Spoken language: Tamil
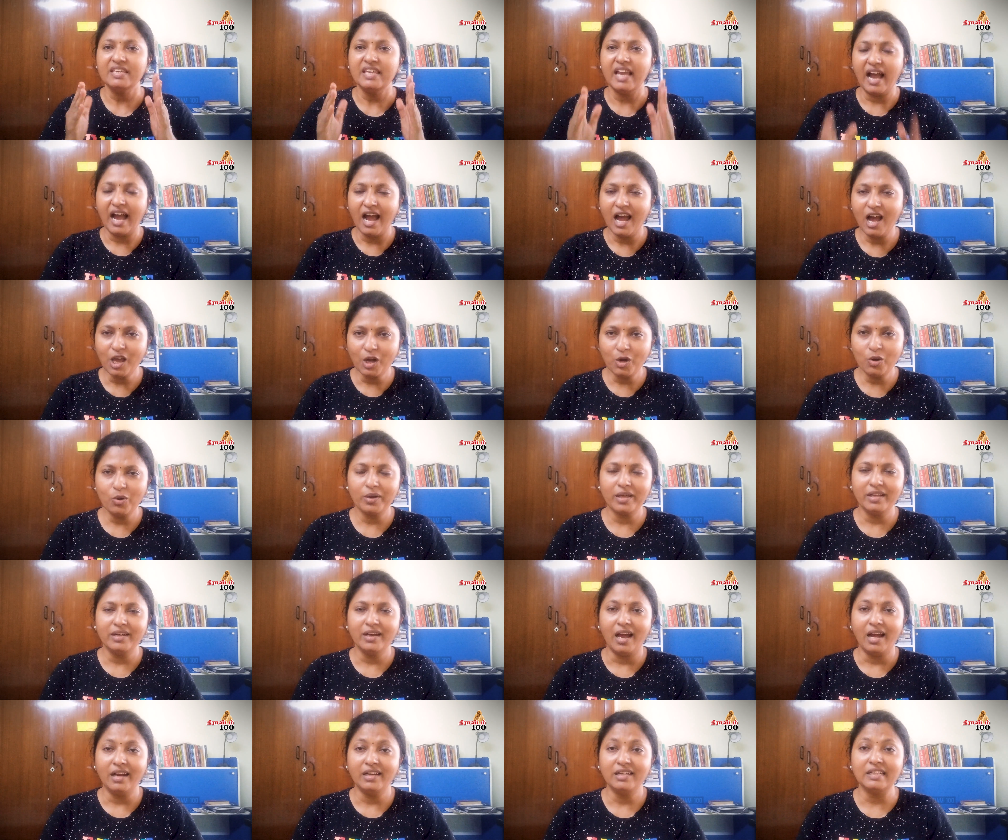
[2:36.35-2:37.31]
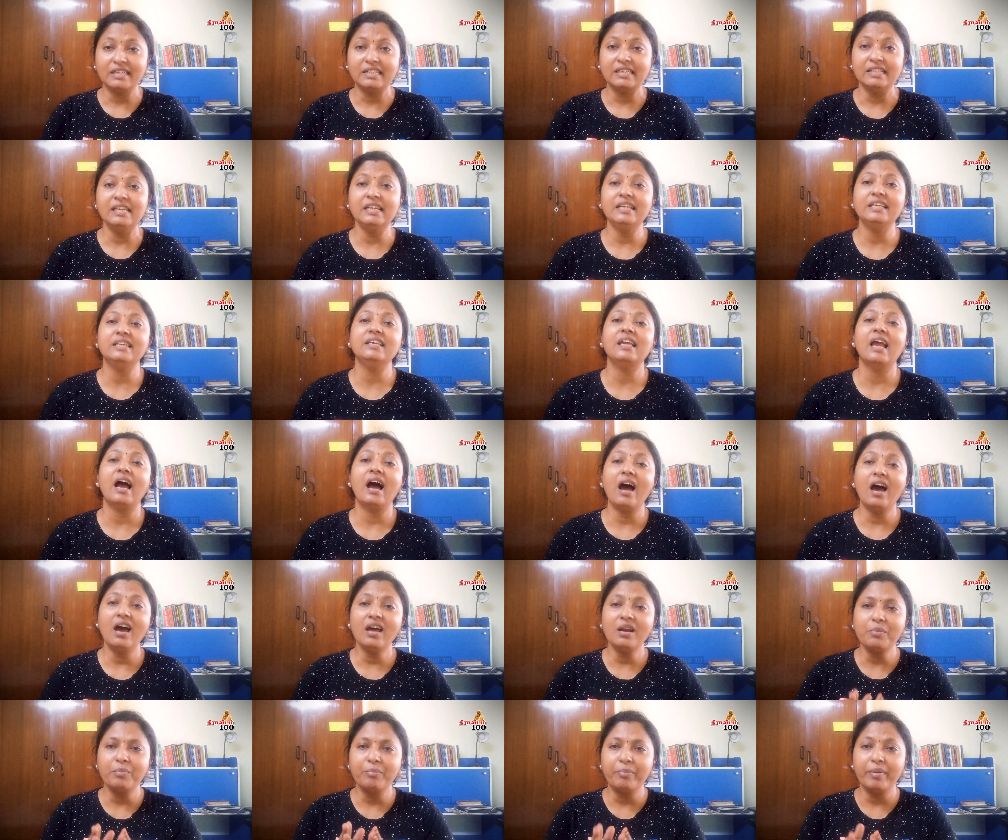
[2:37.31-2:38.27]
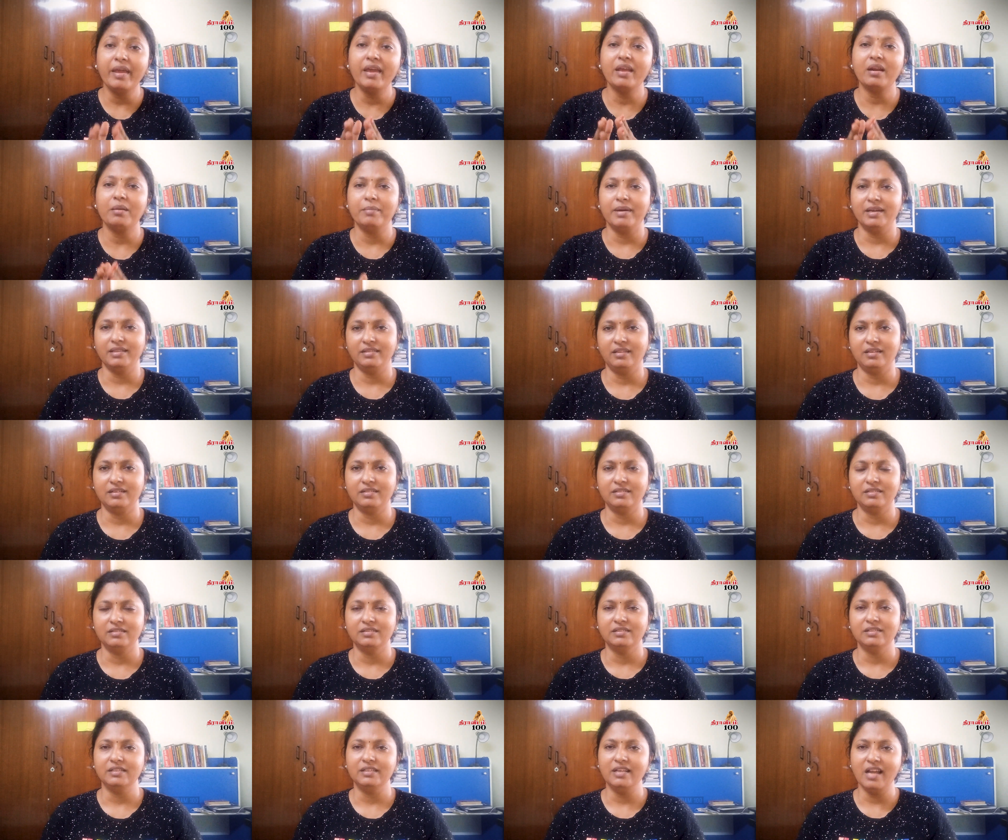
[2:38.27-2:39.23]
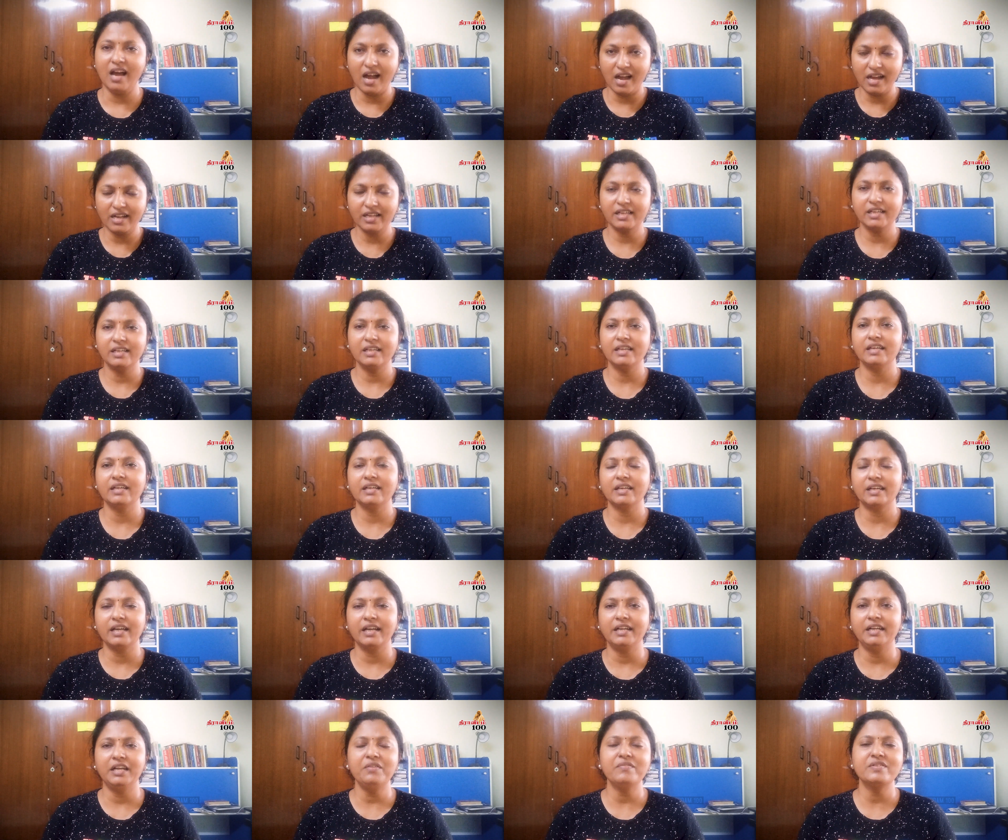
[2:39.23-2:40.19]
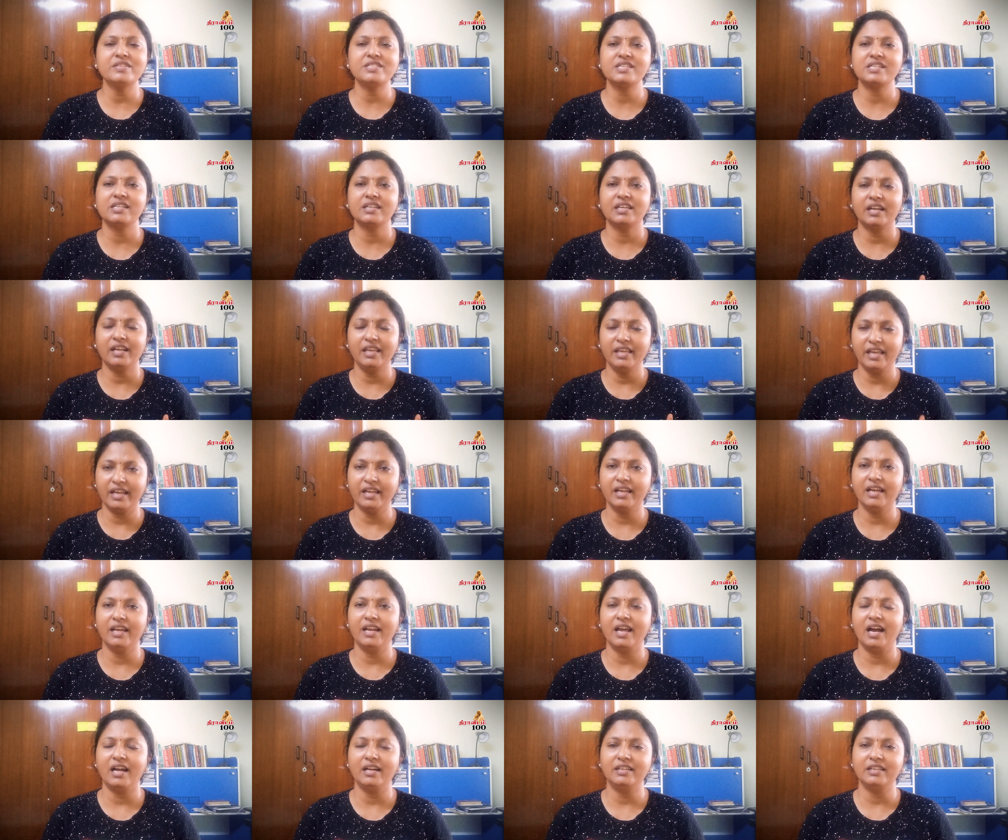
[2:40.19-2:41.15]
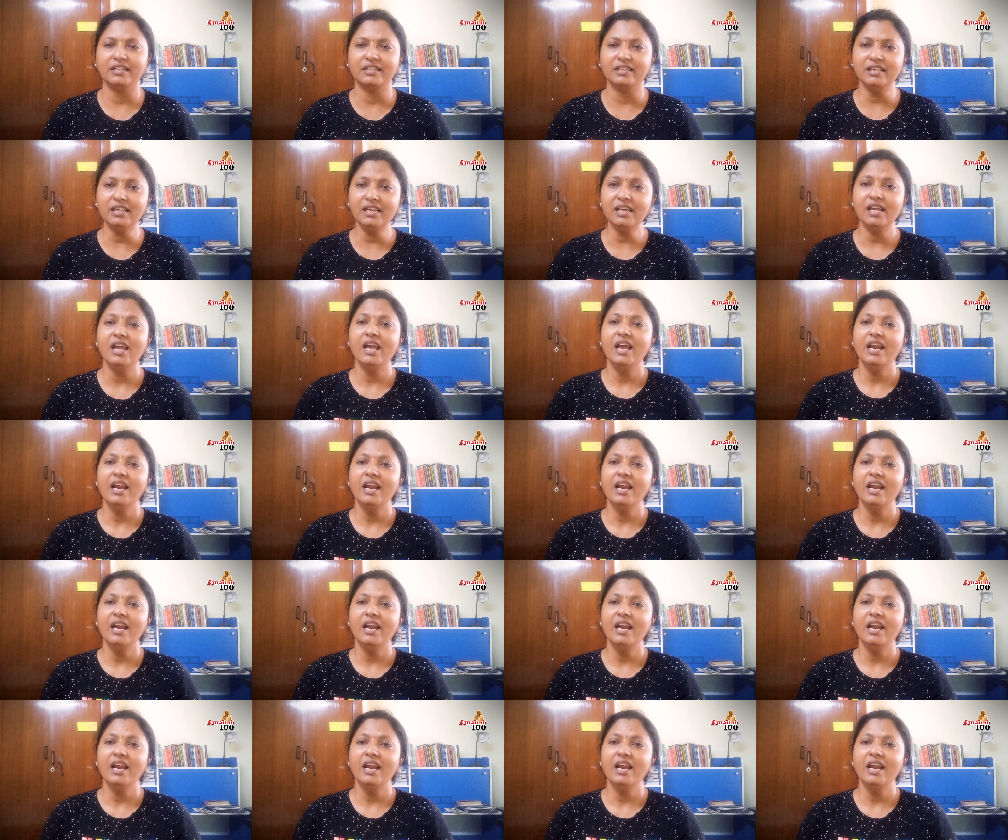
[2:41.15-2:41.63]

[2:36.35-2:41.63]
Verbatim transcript: யாரோட நாட்டுக்கு யார் பேரை மாத்துறது நாங்க கட்டி வச்சிருக்கிற எங்க நாட்டுக்கு